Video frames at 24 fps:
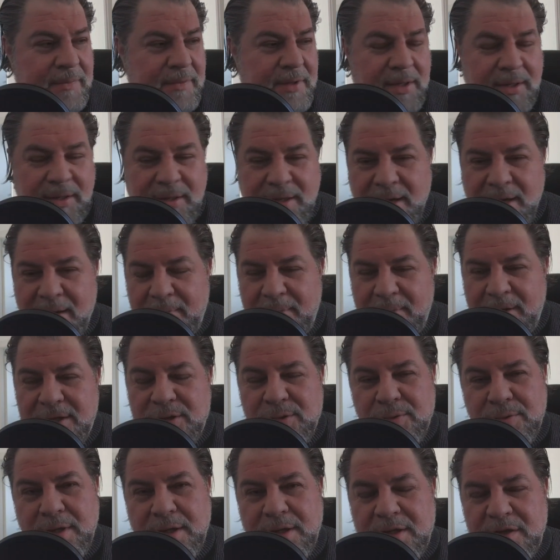ja
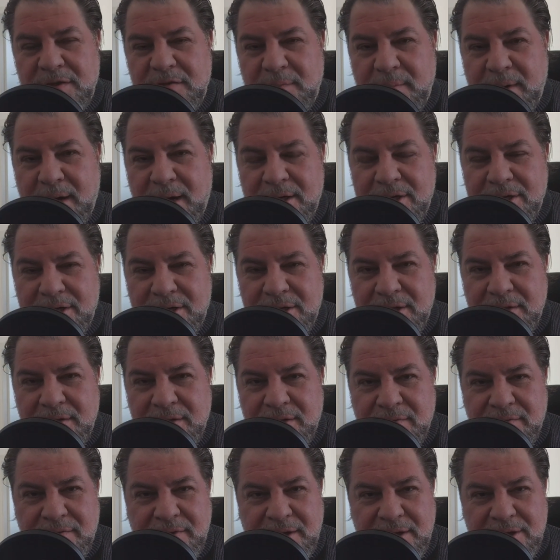pracuję też w branży
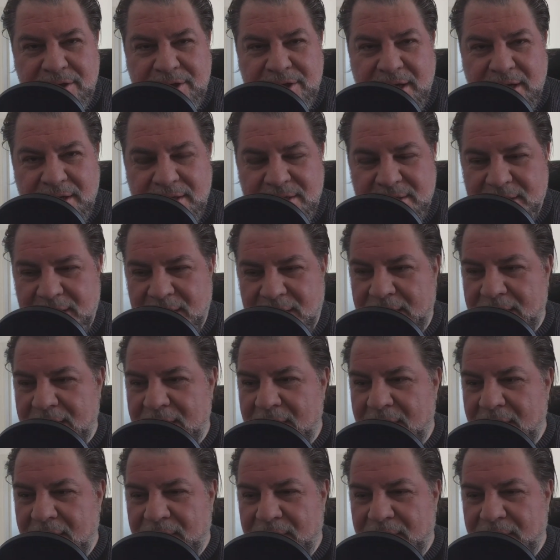wnęczarskiej,